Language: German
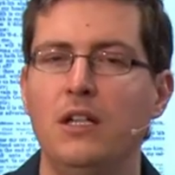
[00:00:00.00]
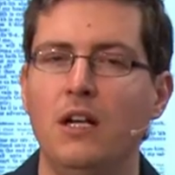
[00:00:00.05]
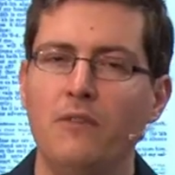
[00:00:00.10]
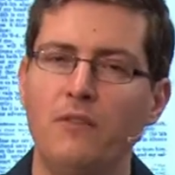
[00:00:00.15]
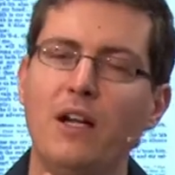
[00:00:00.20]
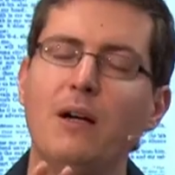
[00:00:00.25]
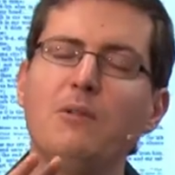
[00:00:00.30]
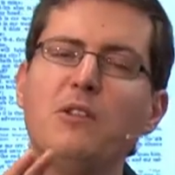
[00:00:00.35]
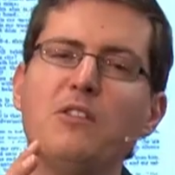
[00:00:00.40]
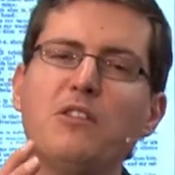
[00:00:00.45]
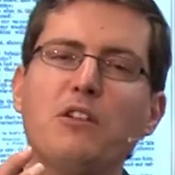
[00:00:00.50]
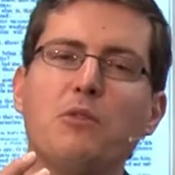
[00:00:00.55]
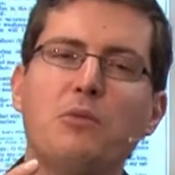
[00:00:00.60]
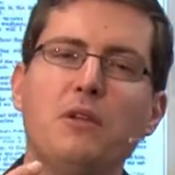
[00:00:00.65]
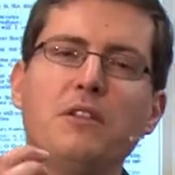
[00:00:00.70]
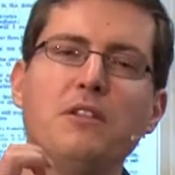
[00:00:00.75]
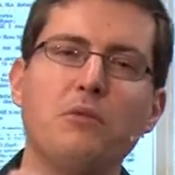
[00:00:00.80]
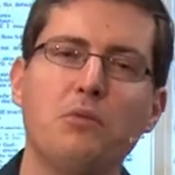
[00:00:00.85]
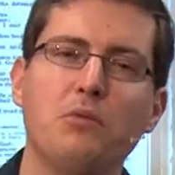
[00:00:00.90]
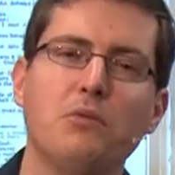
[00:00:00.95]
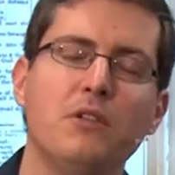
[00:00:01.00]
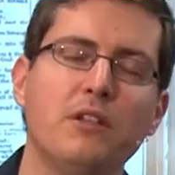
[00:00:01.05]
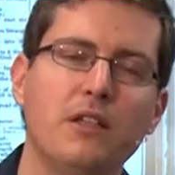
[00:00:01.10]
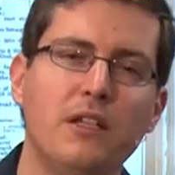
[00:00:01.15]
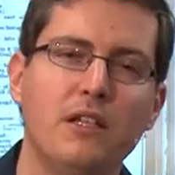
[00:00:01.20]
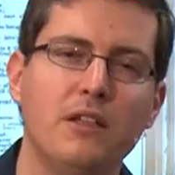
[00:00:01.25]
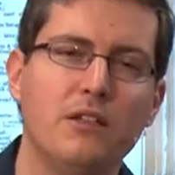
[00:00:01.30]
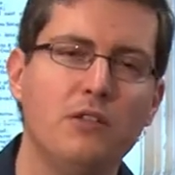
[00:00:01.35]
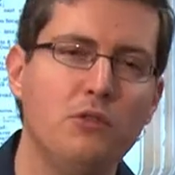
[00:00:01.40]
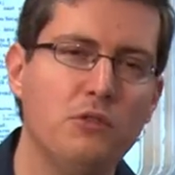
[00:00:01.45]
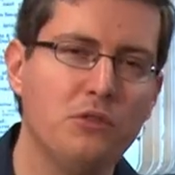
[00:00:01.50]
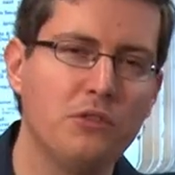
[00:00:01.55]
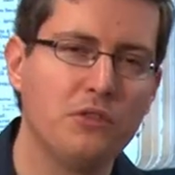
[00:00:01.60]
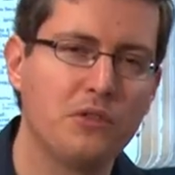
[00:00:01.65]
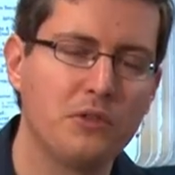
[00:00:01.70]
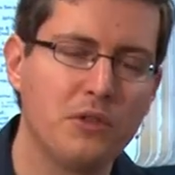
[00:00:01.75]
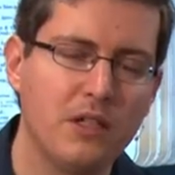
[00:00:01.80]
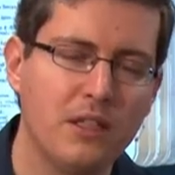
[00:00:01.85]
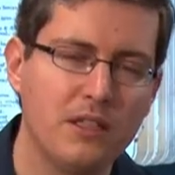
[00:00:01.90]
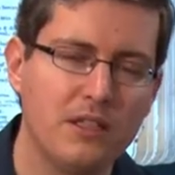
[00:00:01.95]
Wir haben diese Geschichte schon in
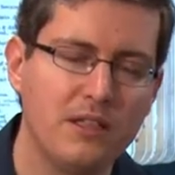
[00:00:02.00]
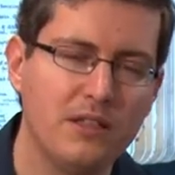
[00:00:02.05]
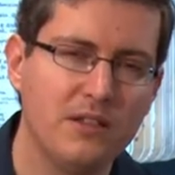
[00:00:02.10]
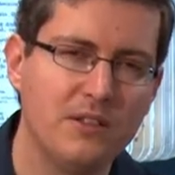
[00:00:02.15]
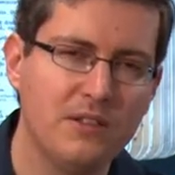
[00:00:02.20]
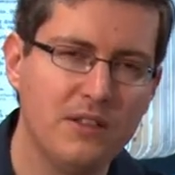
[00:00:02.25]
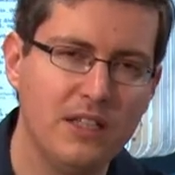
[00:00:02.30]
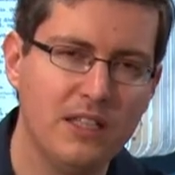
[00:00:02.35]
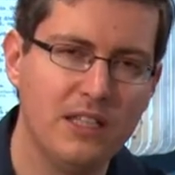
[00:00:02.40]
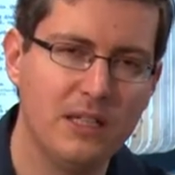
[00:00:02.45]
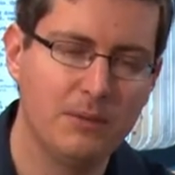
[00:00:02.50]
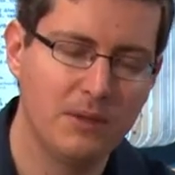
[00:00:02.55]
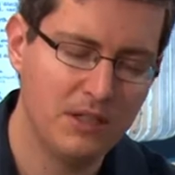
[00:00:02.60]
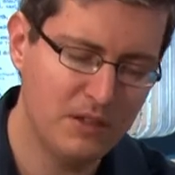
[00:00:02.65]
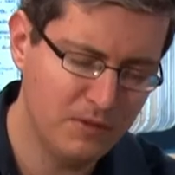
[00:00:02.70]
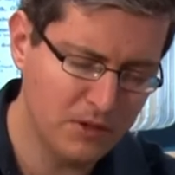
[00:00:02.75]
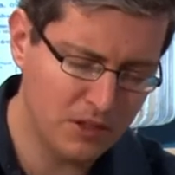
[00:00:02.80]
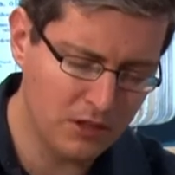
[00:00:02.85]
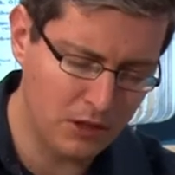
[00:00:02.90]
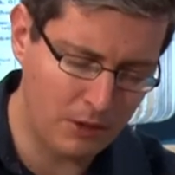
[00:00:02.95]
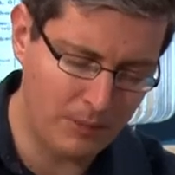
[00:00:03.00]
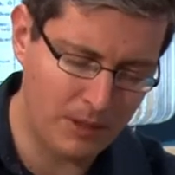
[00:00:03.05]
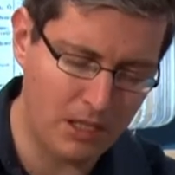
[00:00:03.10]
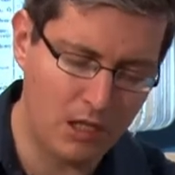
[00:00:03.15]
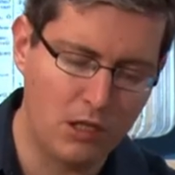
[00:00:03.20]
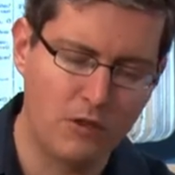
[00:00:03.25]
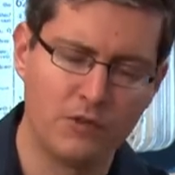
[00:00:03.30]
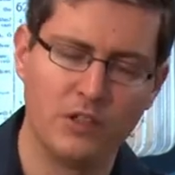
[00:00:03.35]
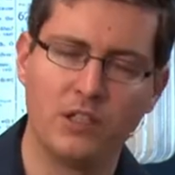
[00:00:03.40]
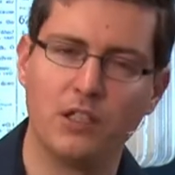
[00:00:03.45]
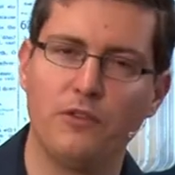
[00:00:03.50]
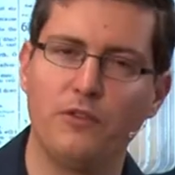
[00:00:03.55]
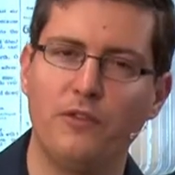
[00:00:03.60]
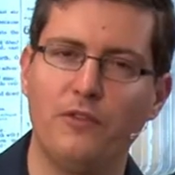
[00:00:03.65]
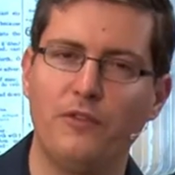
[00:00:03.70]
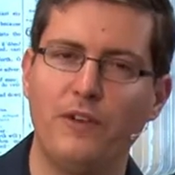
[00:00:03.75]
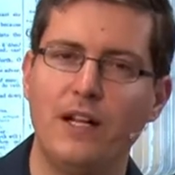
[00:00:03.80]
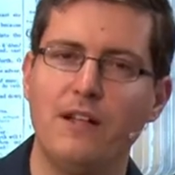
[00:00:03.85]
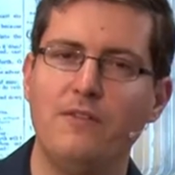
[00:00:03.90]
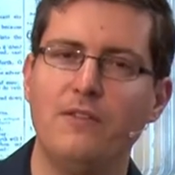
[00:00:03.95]
Josua gesehen, aber sie wird hier nochmal aufgegriffen,
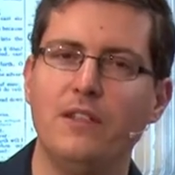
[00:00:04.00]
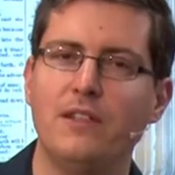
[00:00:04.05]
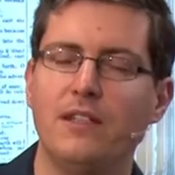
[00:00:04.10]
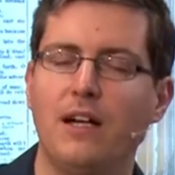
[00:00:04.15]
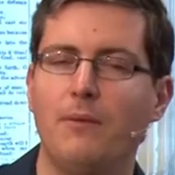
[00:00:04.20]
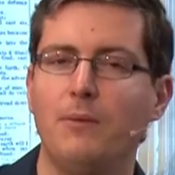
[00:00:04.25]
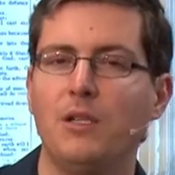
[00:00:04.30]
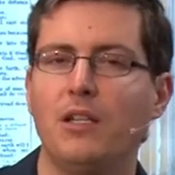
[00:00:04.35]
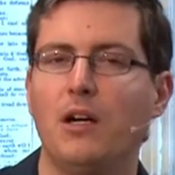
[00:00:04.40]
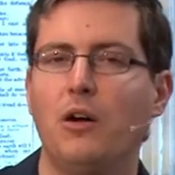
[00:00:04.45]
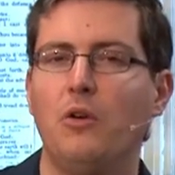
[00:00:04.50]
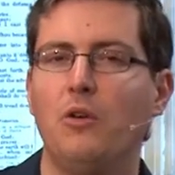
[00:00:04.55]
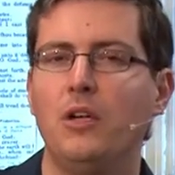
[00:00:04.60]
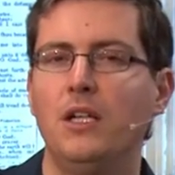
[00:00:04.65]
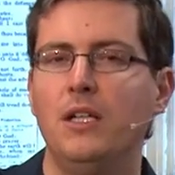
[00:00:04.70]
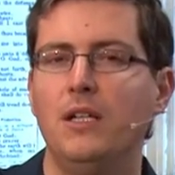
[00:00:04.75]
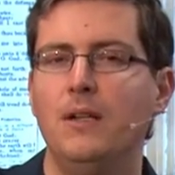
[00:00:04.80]
weil wir damit auch